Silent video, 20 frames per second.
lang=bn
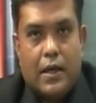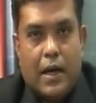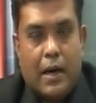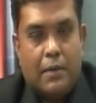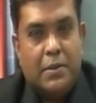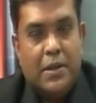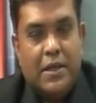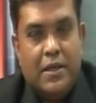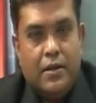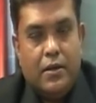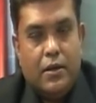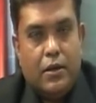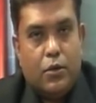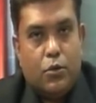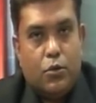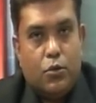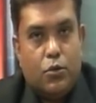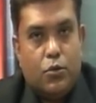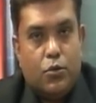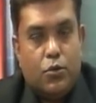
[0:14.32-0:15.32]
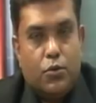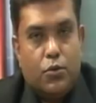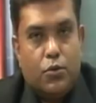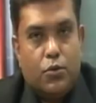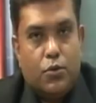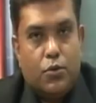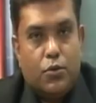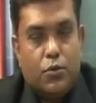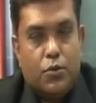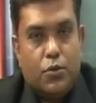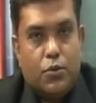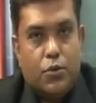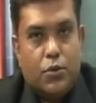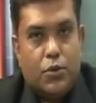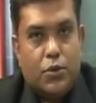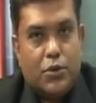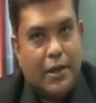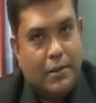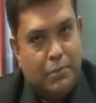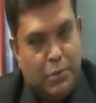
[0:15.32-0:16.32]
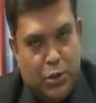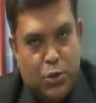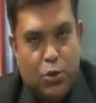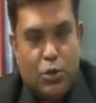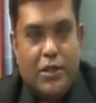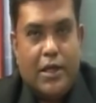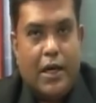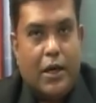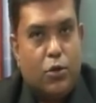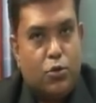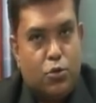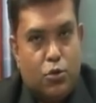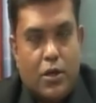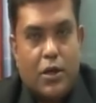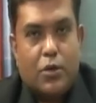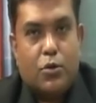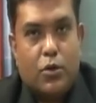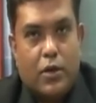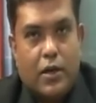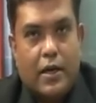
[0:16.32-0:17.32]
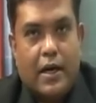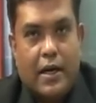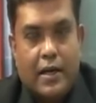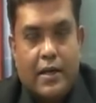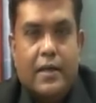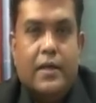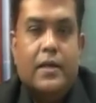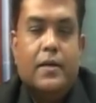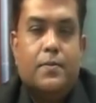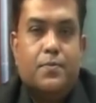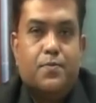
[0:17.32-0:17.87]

আমি সেই বিষয়টি আলোচনা করার আগে